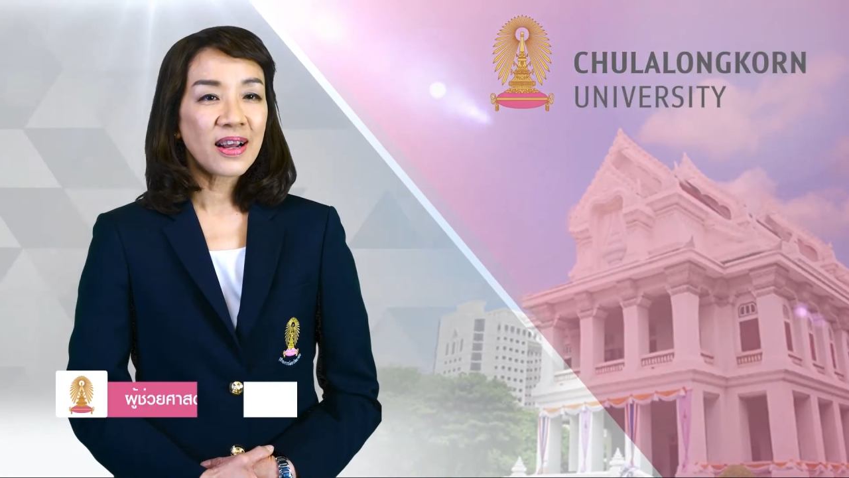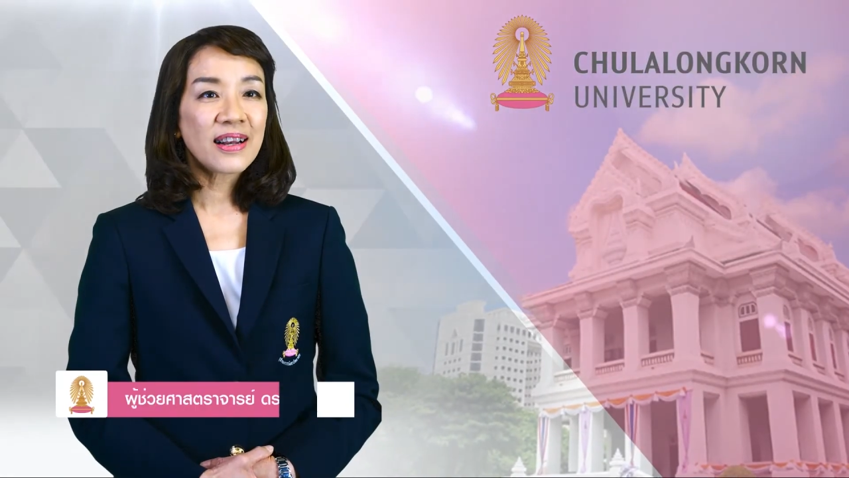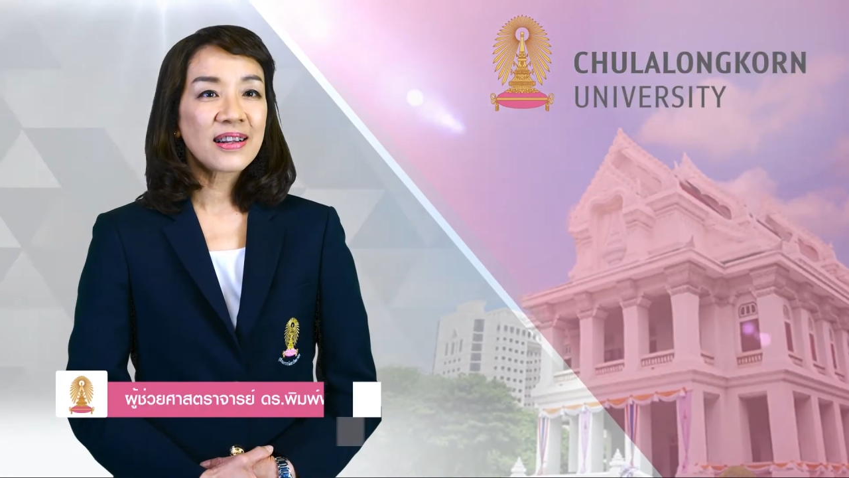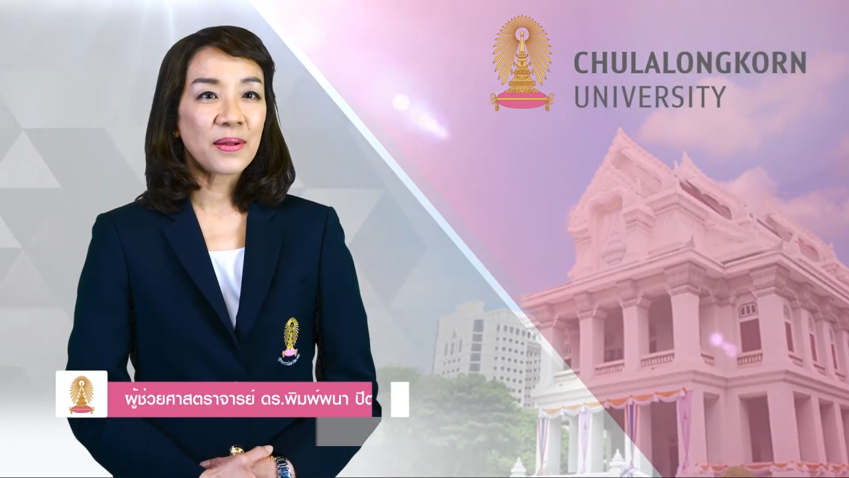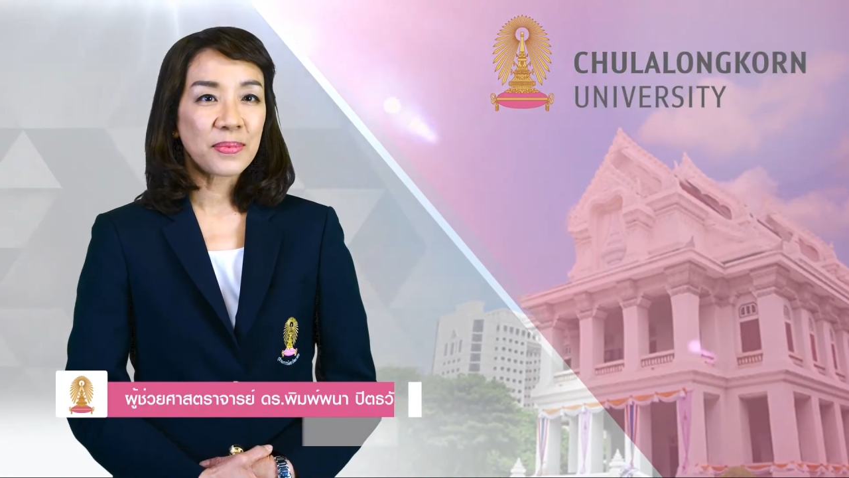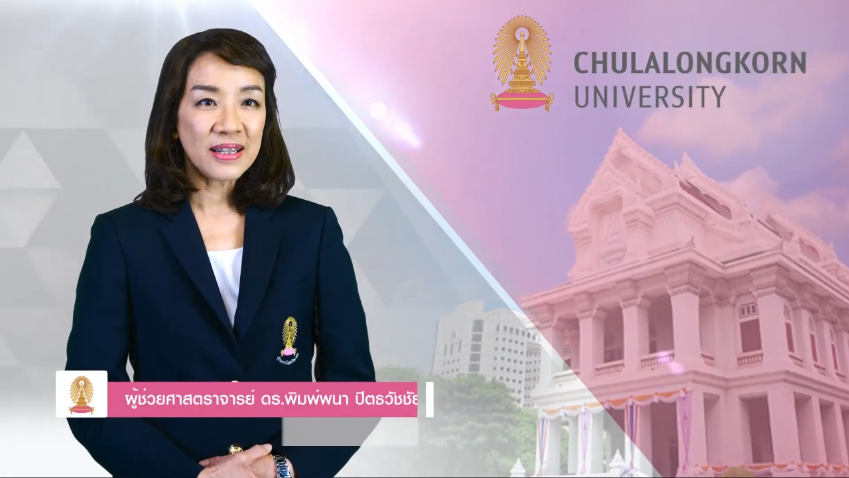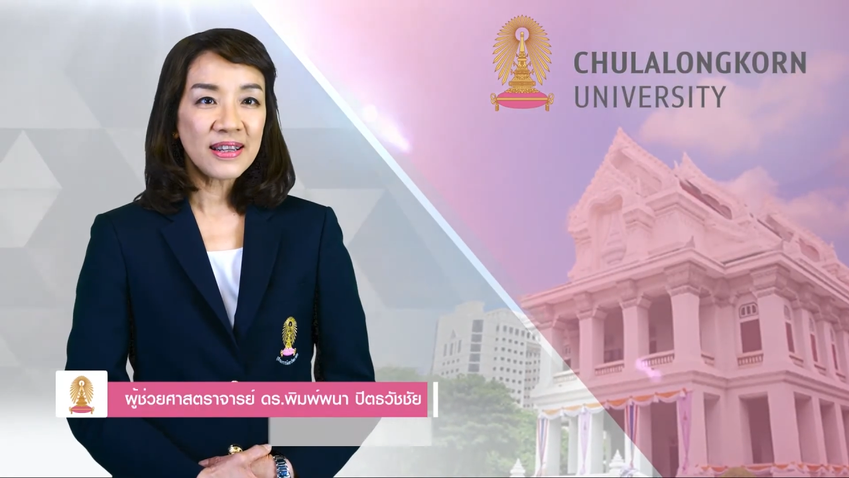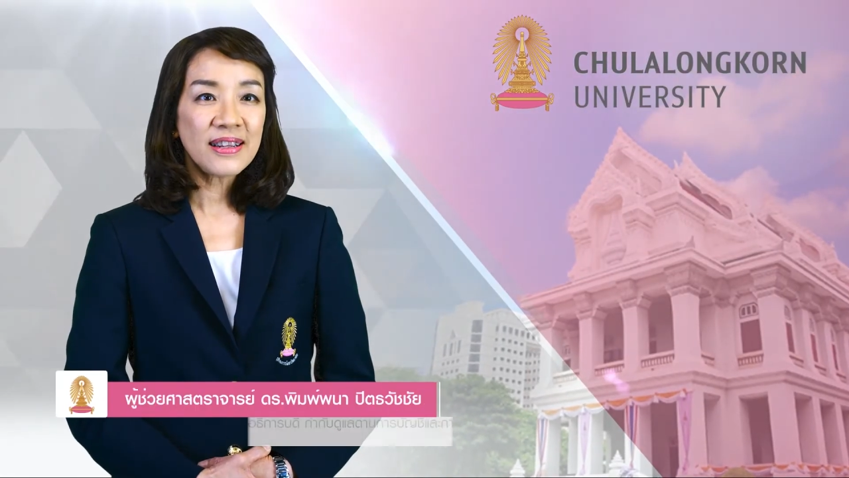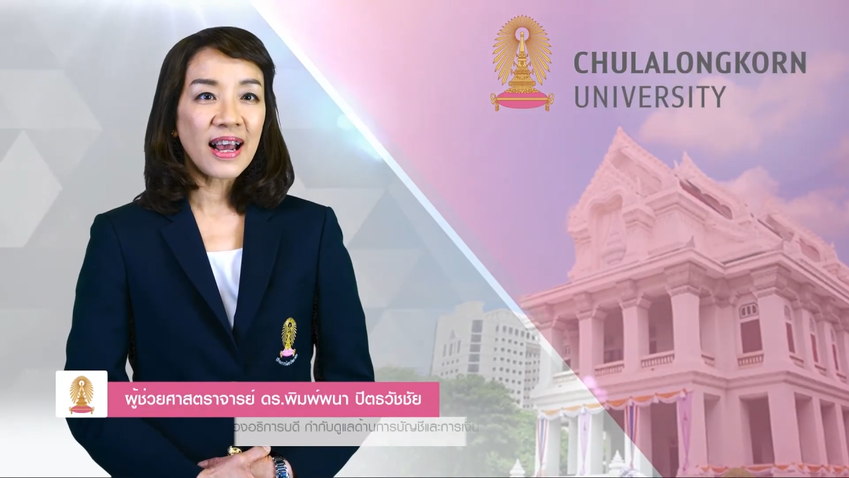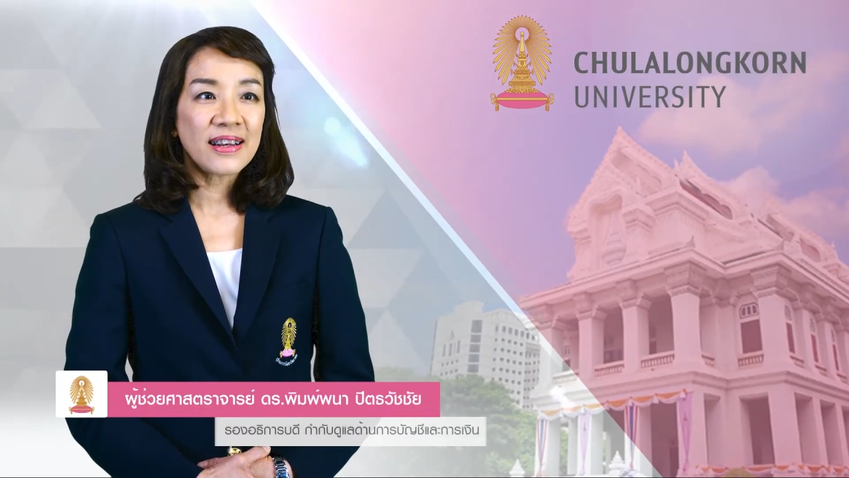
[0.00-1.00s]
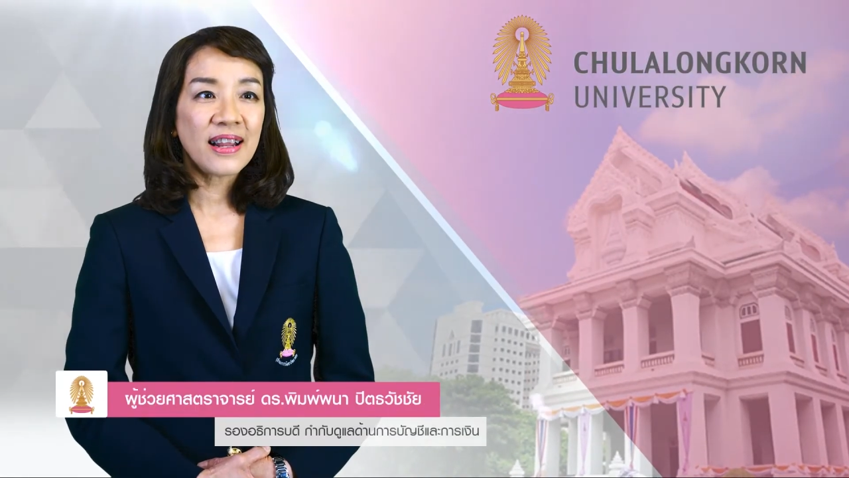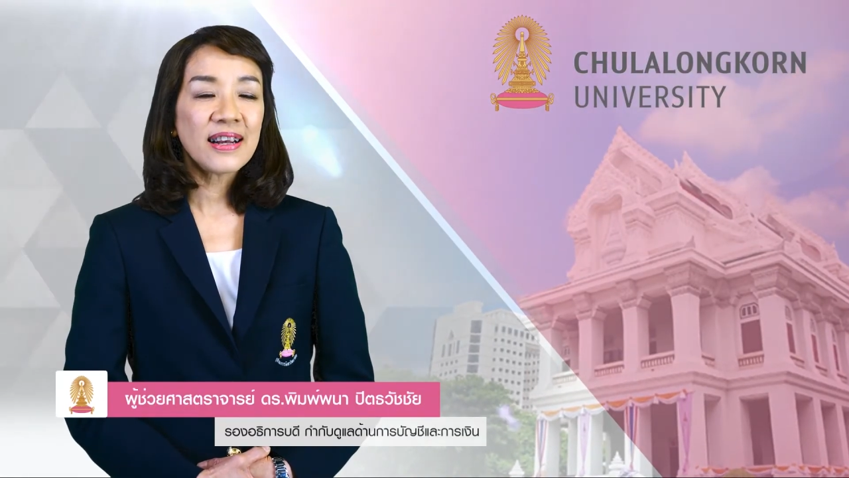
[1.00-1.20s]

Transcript: องการขับเคลื่อนงาน